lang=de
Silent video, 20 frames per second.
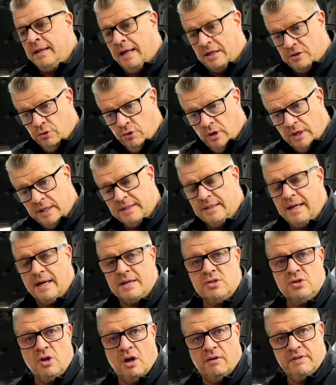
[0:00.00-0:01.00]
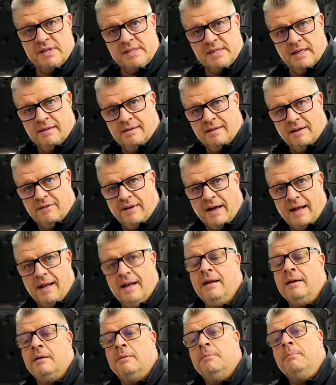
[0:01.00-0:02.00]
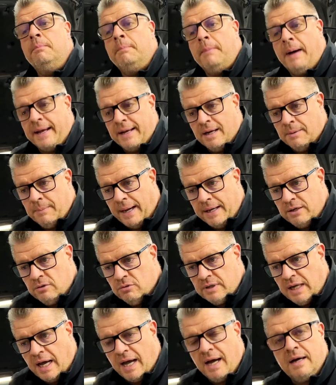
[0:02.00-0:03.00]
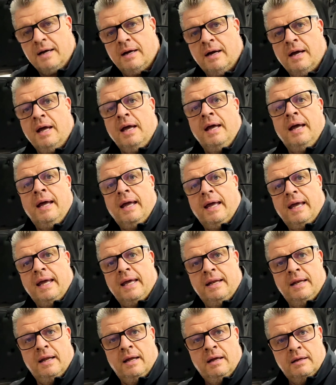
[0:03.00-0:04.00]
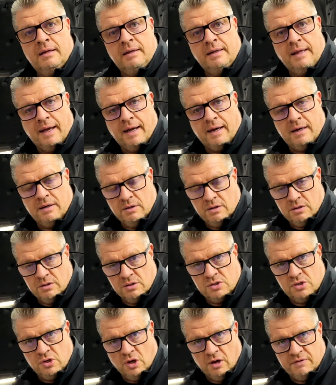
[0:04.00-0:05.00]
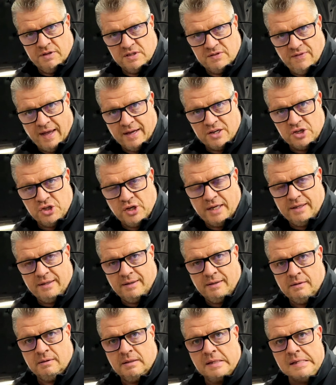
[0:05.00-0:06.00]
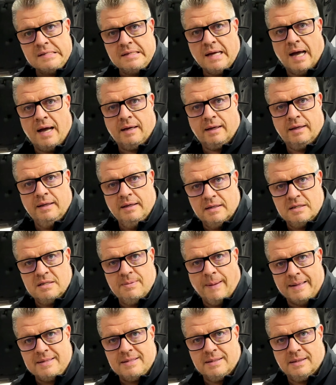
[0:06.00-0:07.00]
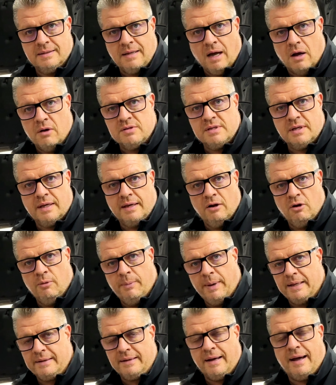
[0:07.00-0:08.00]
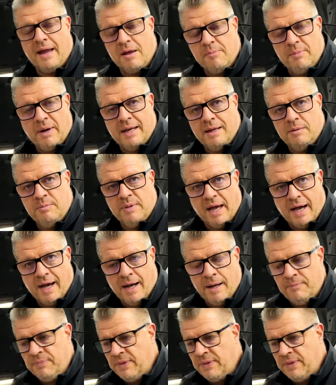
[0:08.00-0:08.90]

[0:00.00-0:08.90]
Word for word: Natürlich nach Serviceintervall meiner Meinung nach in der Servicewerkstätte. Die sagen hier 20.000 Kilometer einmal im Jahr.